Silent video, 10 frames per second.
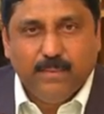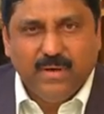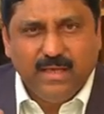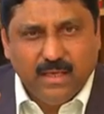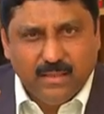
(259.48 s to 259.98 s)

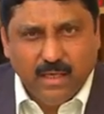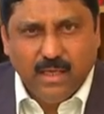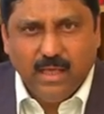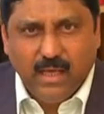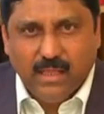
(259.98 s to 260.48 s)
இப்படி
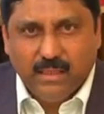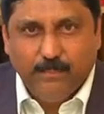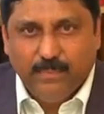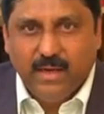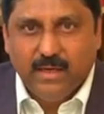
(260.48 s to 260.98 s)
எதில் அந்த
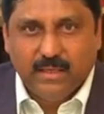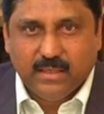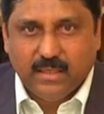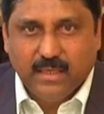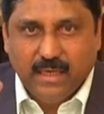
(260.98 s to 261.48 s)
பெயின்
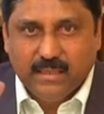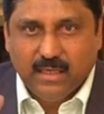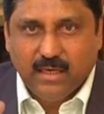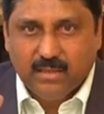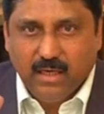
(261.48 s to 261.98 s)
இருக்குது
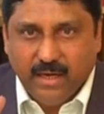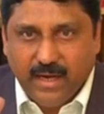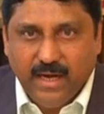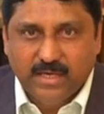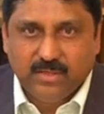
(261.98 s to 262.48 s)
எந்த இடத்துல
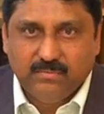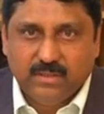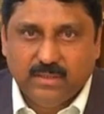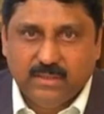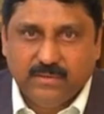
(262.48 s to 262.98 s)
ரேடியேஷன்
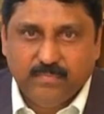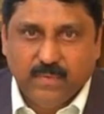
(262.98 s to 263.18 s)
வருது